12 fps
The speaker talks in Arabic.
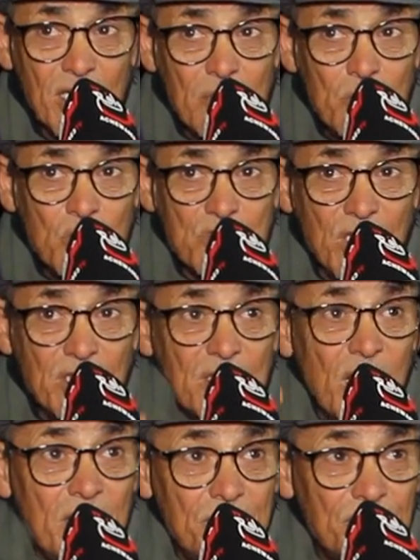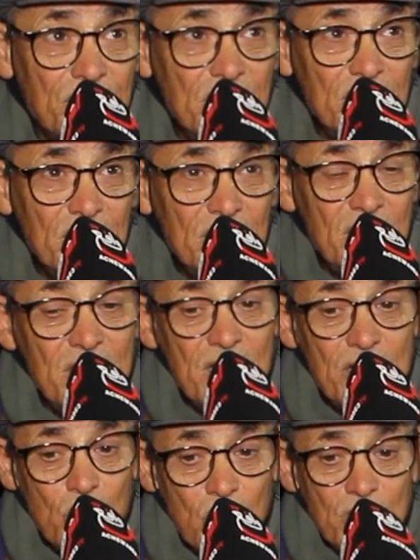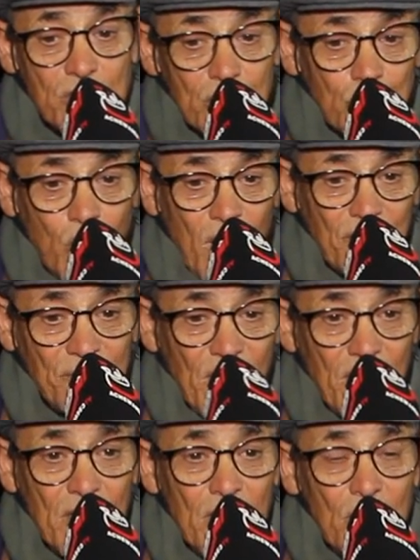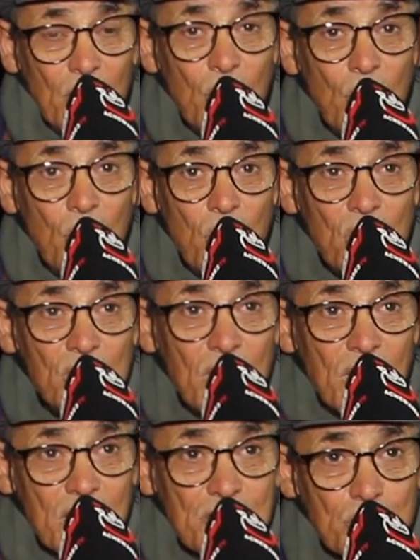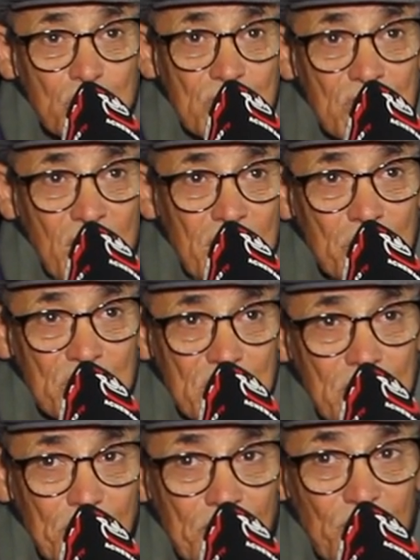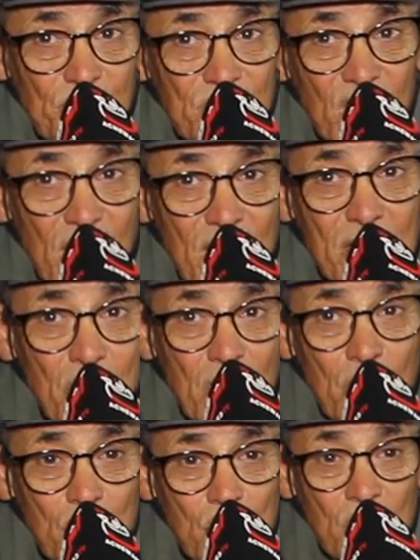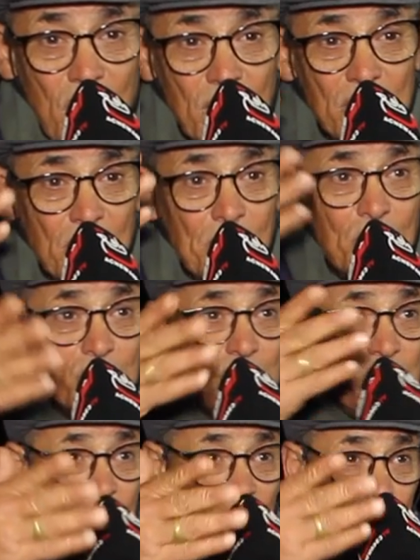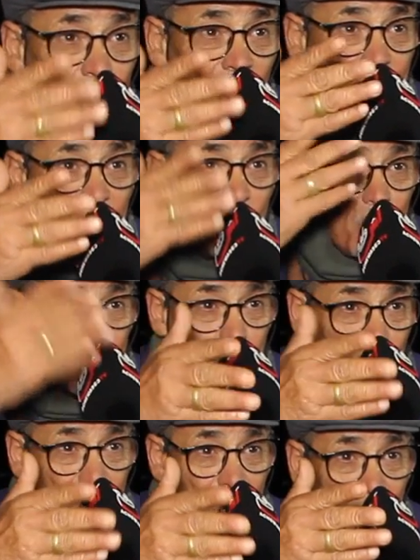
كنموت على الضعيف لانني ولد الضعفاء وخلى الرسول صلى الله عليه وسلم قال وقولوا الحق اللهم اقتلني مع الضعفاء واحشرني